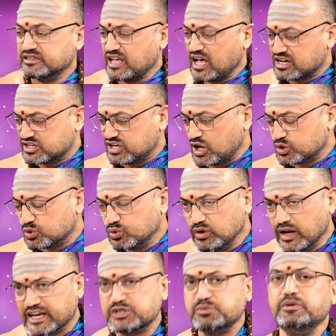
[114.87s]
సాక్షాత్తు
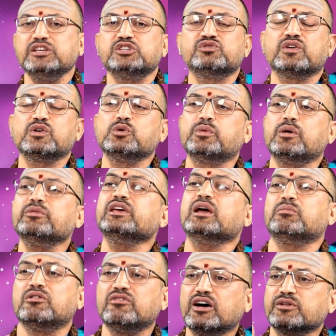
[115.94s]
లక్ష్మీ స్వరూపము ఈ
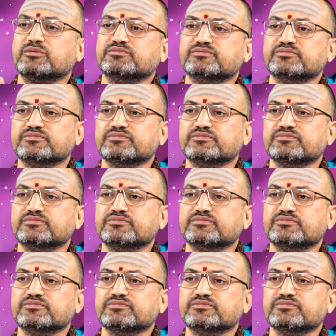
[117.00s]
అమ్మవారు